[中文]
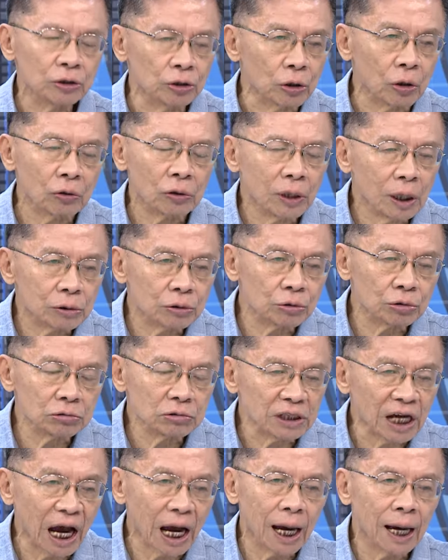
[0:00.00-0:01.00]
九月
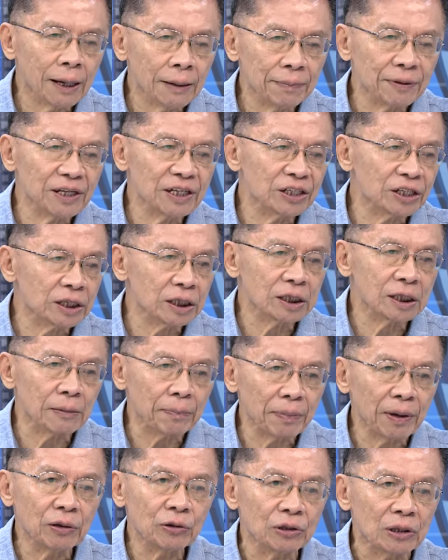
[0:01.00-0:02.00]
初的 A B C
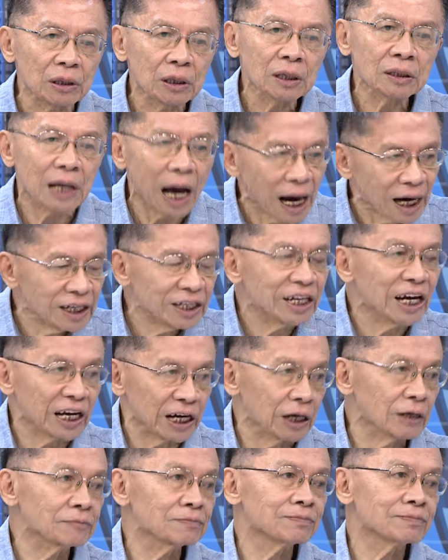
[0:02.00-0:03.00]
的辩论他一定
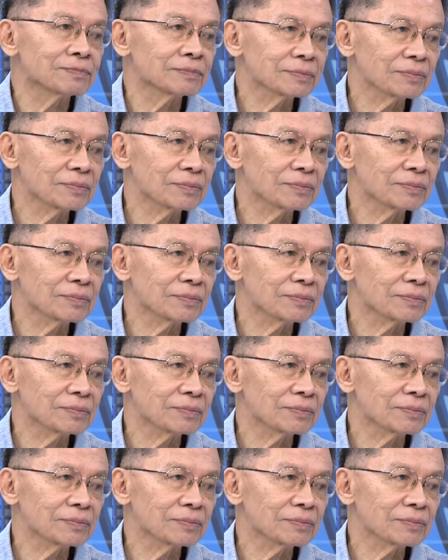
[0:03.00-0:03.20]
赢。